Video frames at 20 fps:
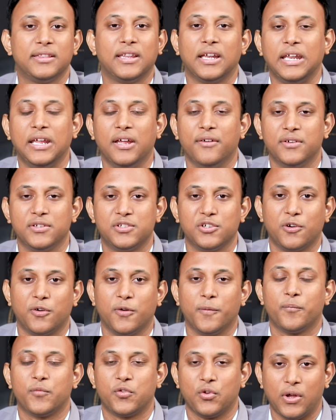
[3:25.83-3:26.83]
தனியாக
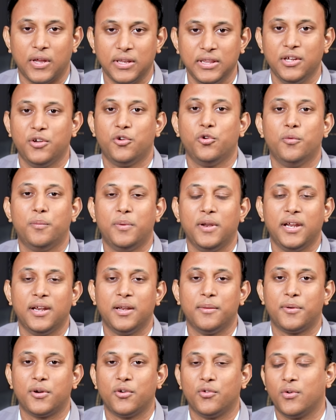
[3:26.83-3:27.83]
வச்சுருக்கோம் ஸோ அந்த குரூப்பில்
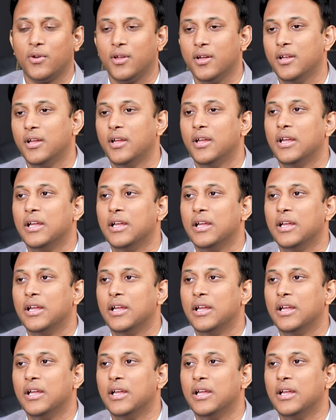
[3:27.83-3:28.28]
என்ன பண்ணுவோம்னா